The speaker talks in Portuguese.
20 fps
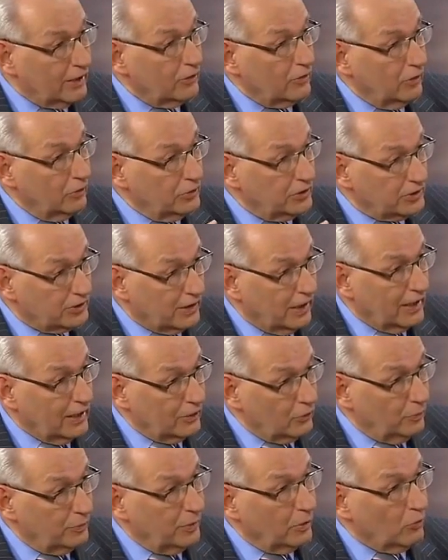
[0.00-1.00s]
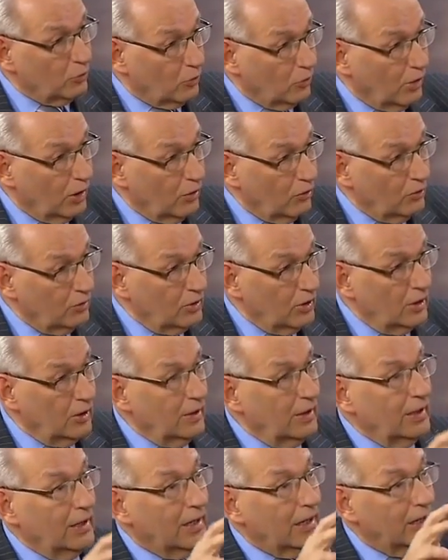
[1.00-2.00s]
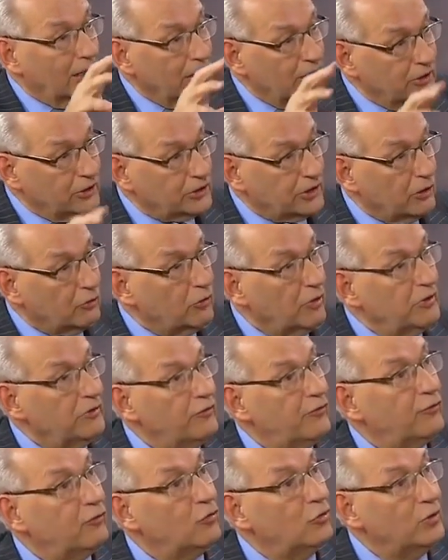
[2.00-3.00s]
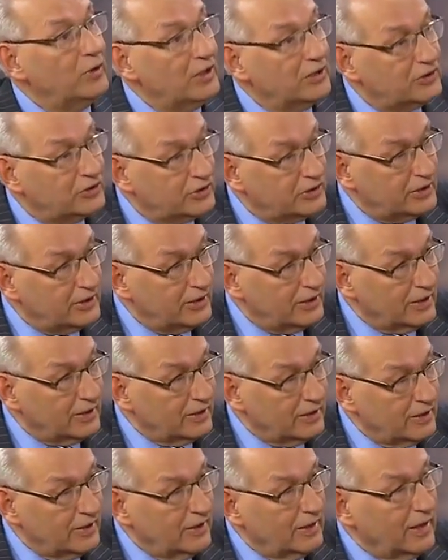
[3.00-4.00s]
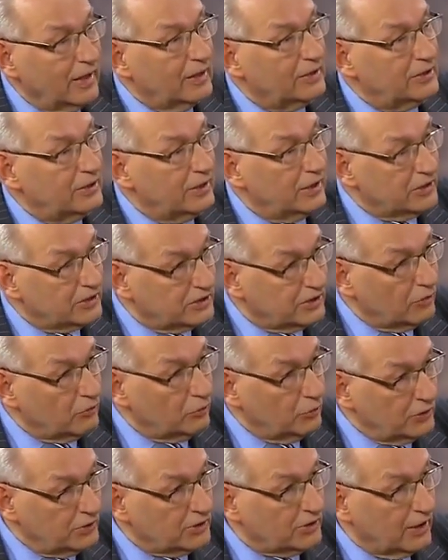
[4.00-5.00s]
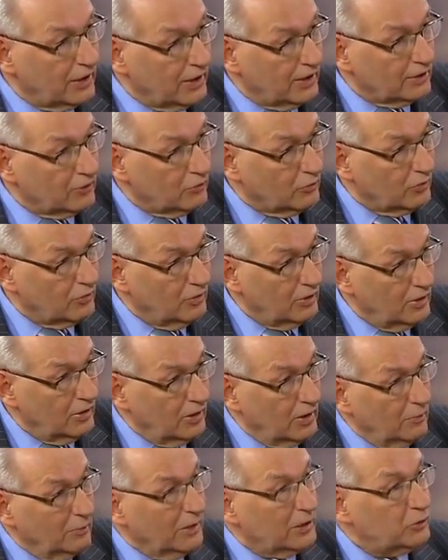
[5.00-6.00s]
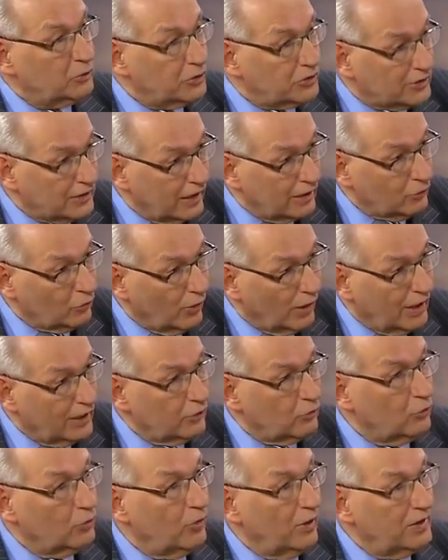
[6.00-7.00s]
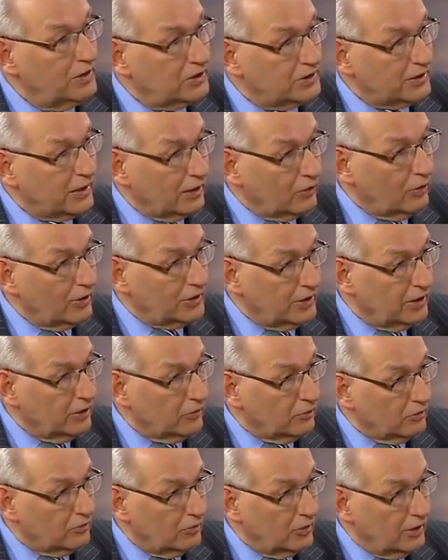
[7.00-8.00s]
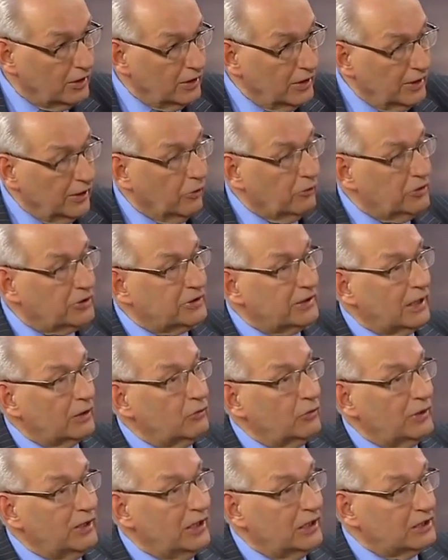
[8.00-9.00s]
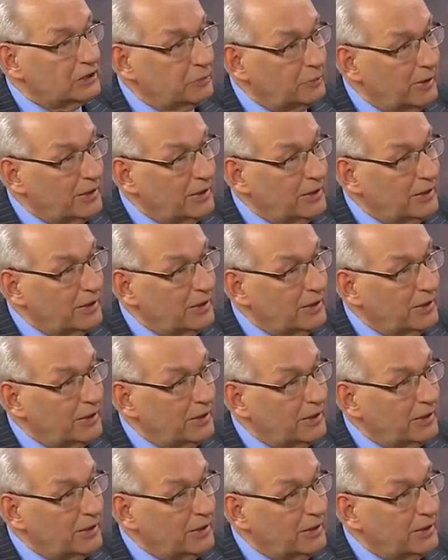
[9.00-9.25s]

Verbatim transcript: laico é o Estado pelo qual a religião não influencia a direção do Estado. Mas o Estado laico não é Estado ateu. É um Estado que